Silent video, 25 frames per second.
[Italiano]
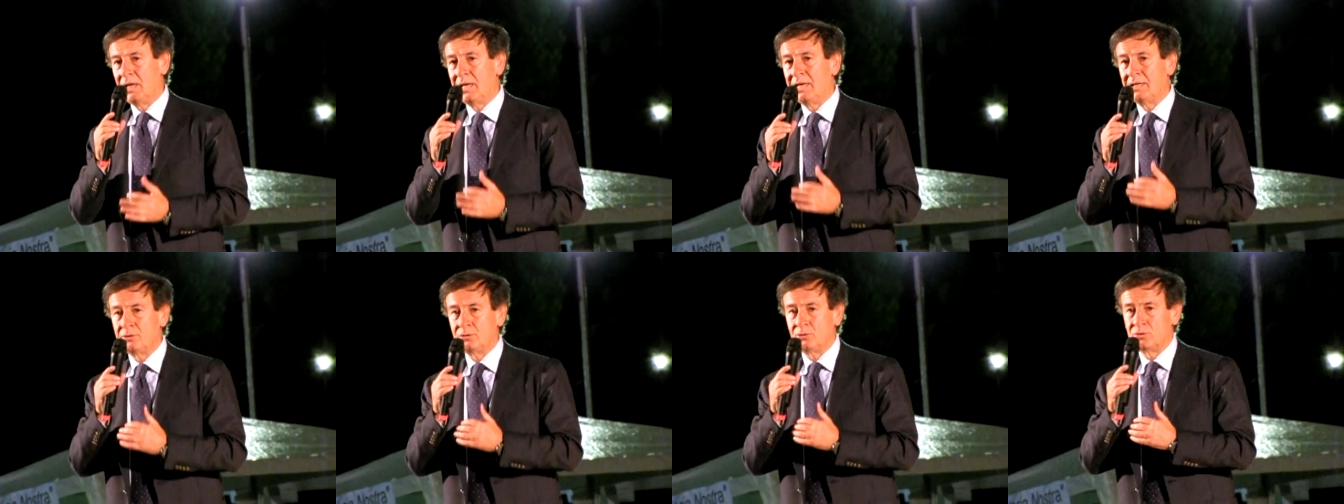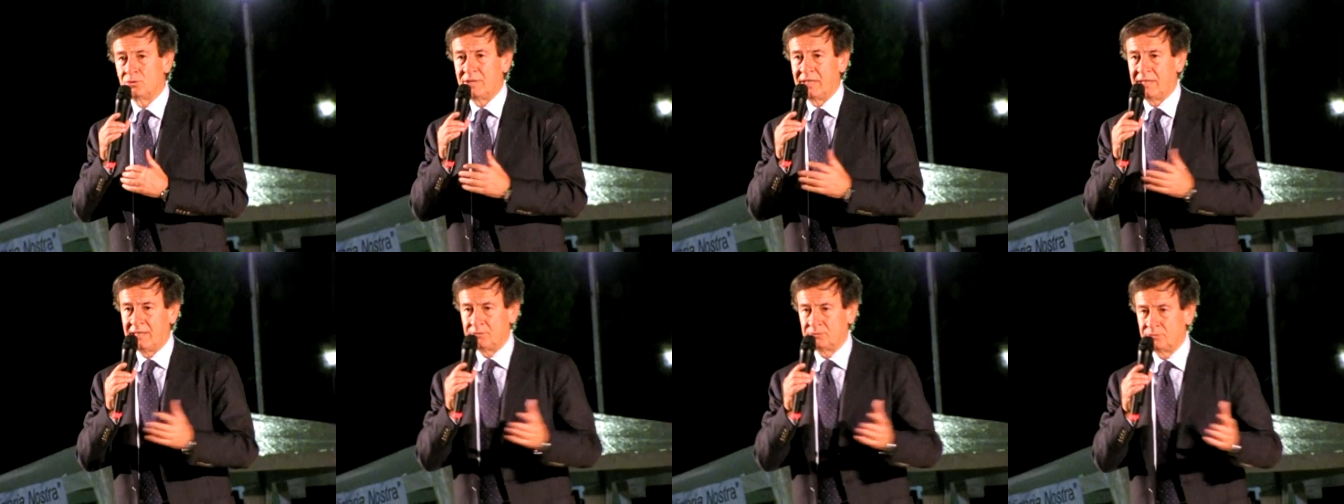hanno
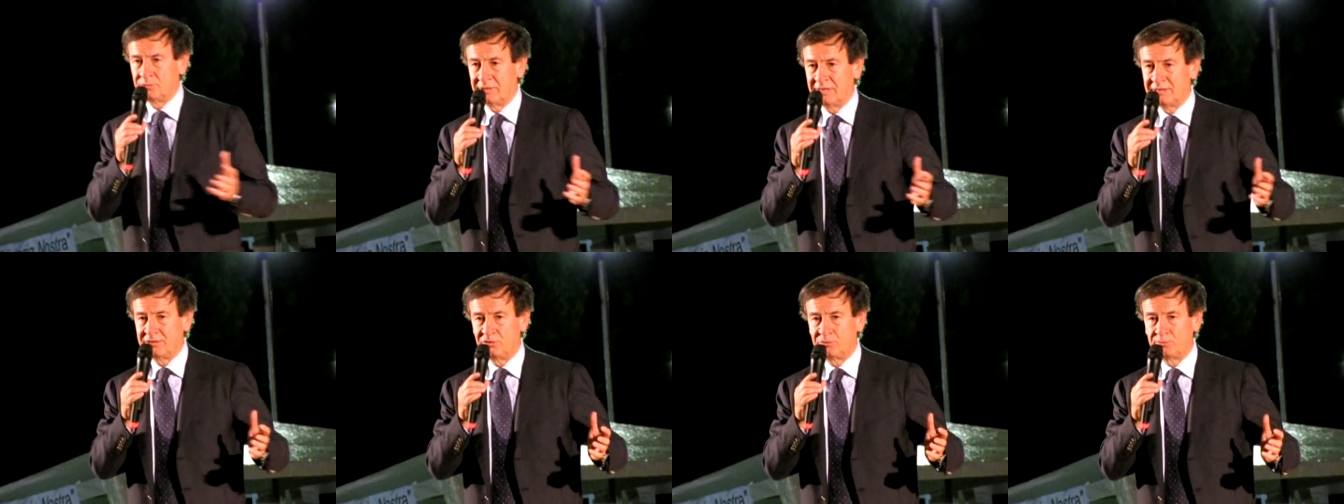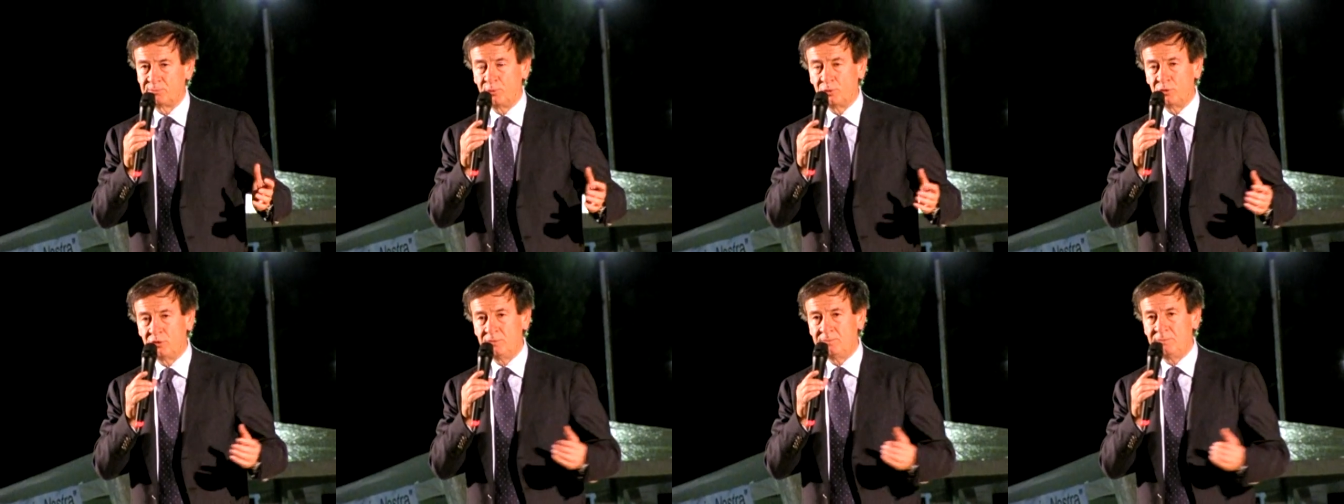dato la
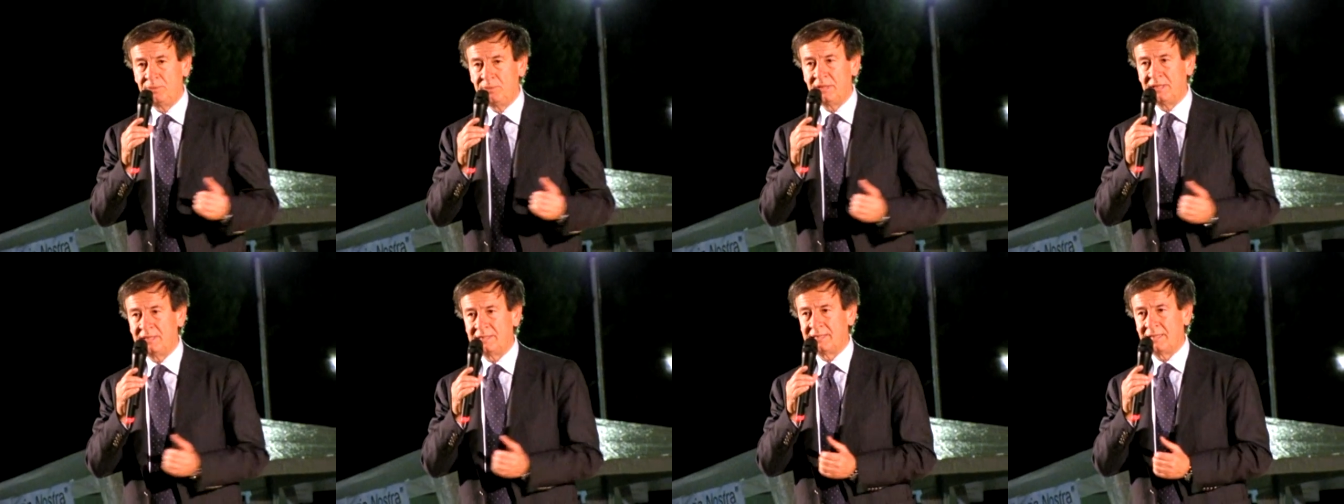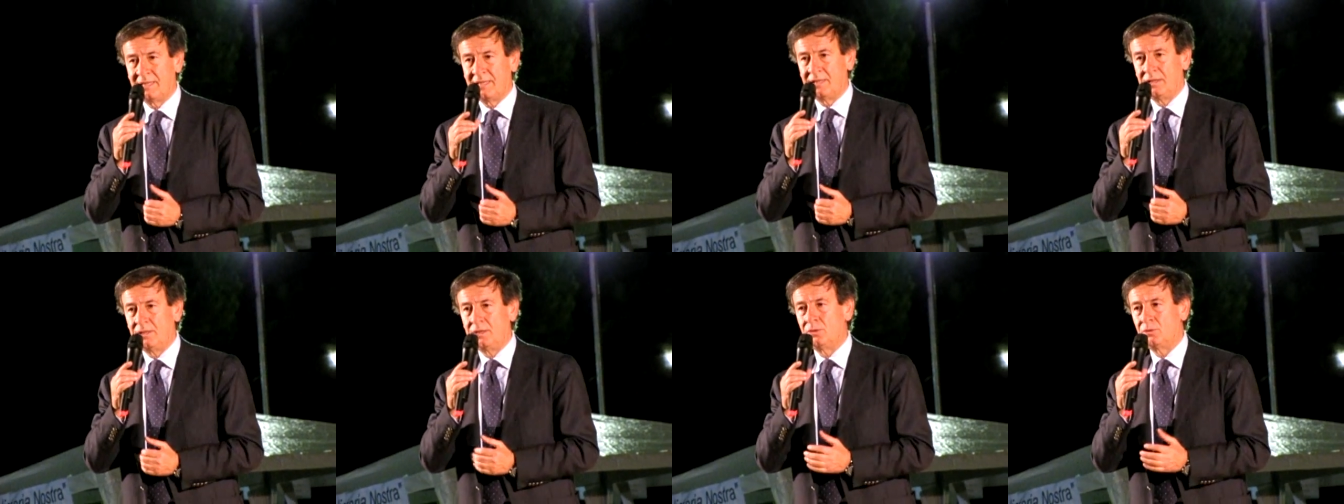
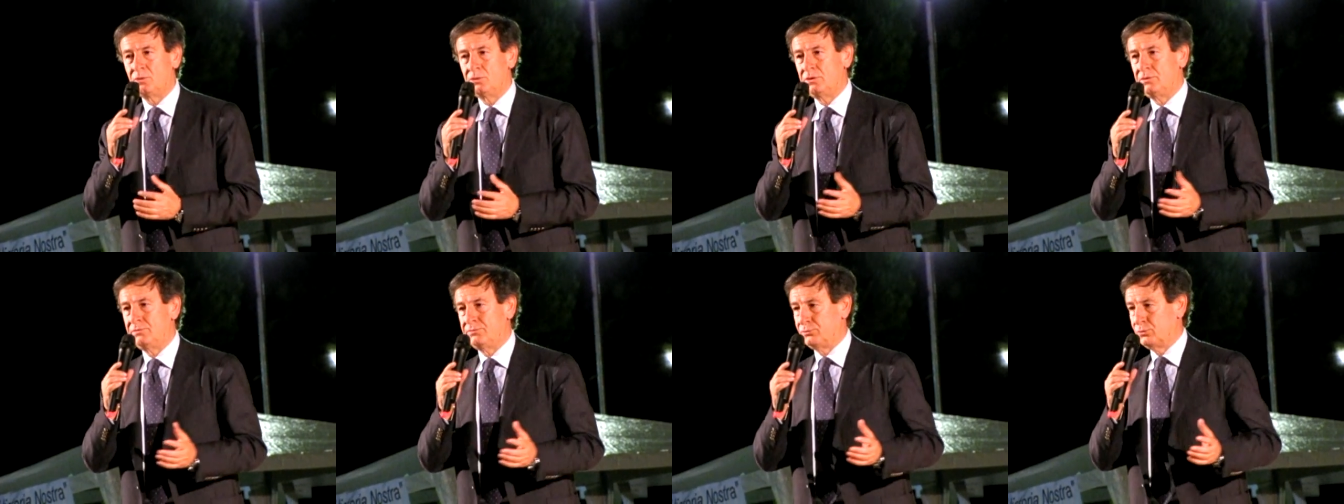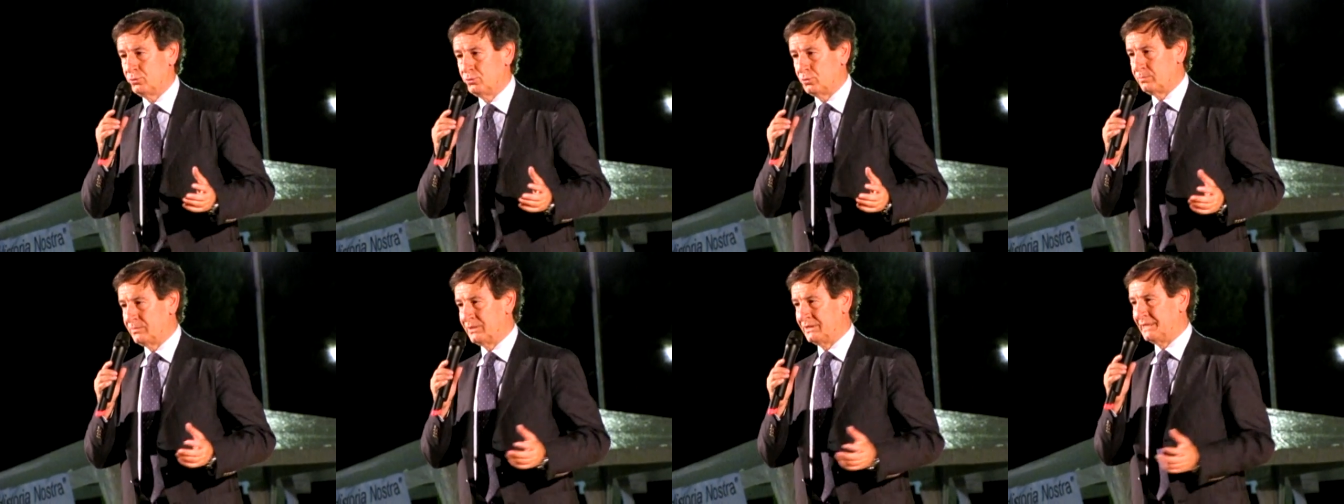disponibilità e ogni
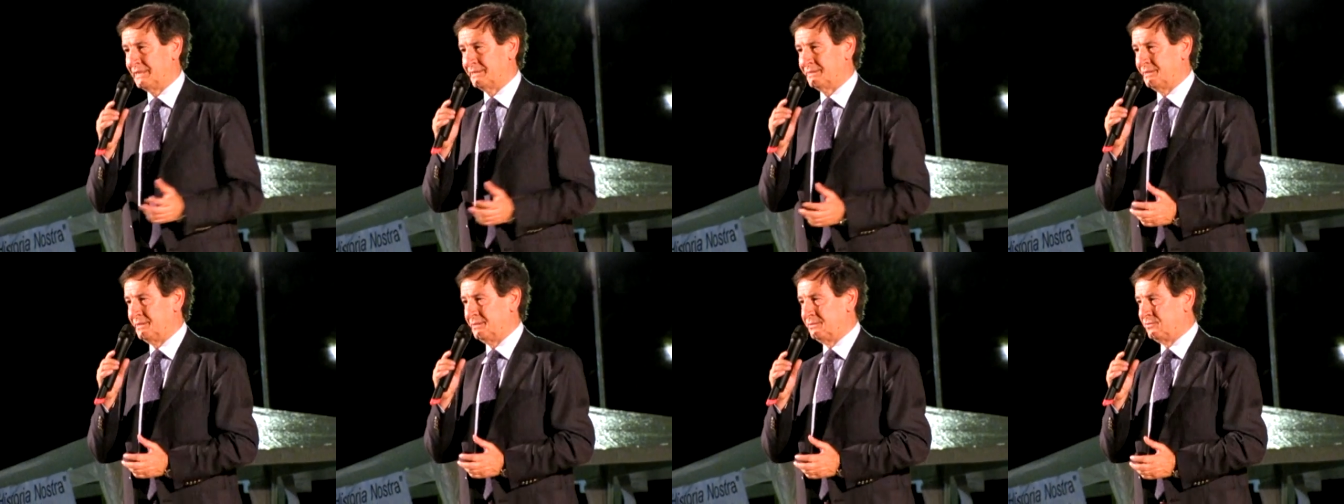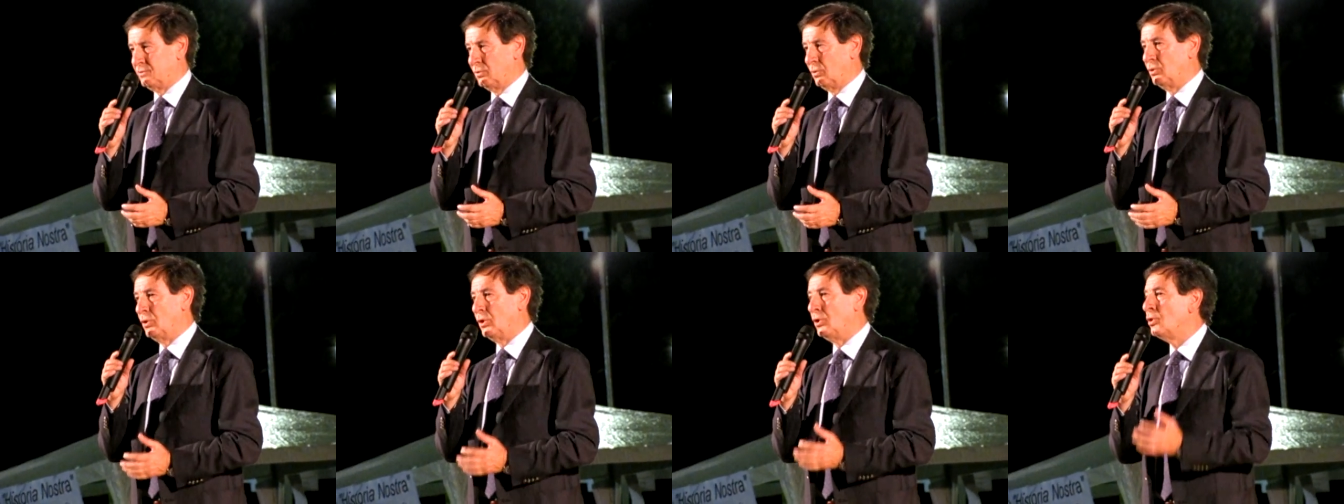forma di
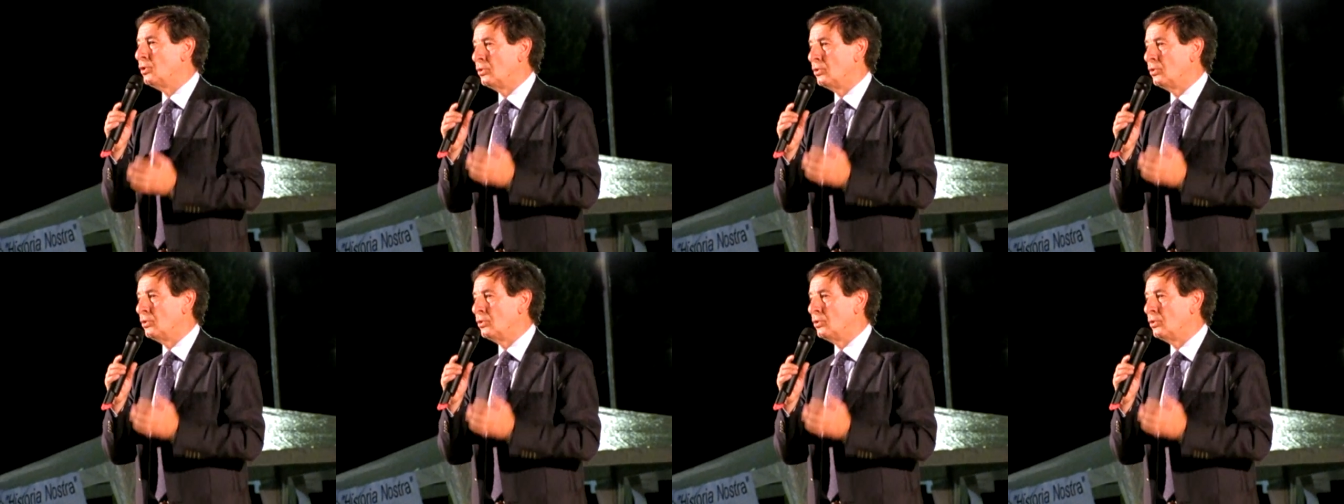attenzione.